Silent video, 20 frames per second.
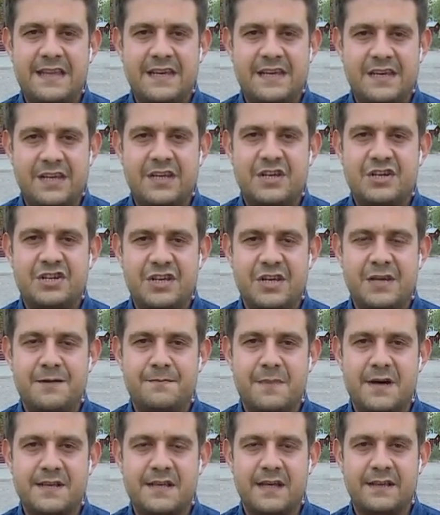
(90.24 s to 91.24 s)
iki kişi
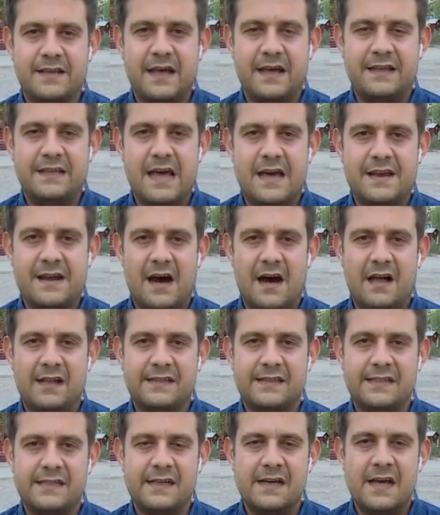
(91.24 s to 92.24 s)
masada yer
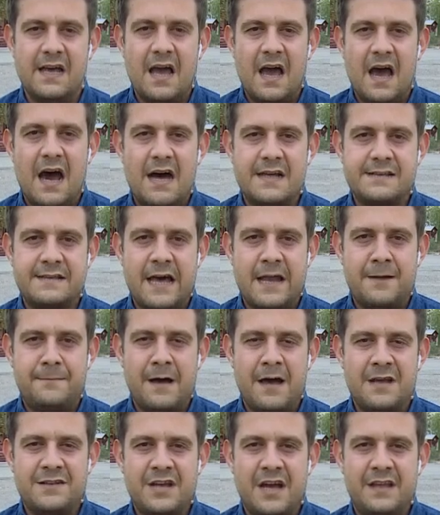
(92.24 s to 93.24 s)
aldı.
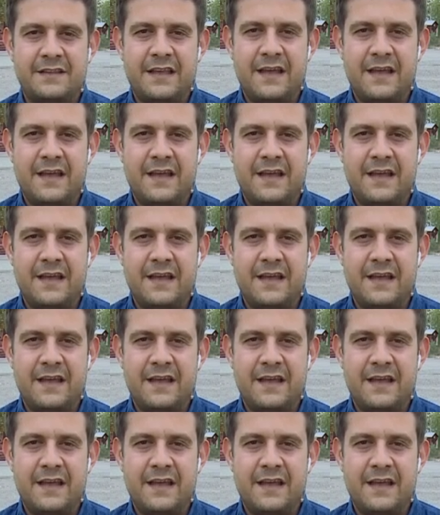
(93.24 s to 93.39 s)
Azerbaycan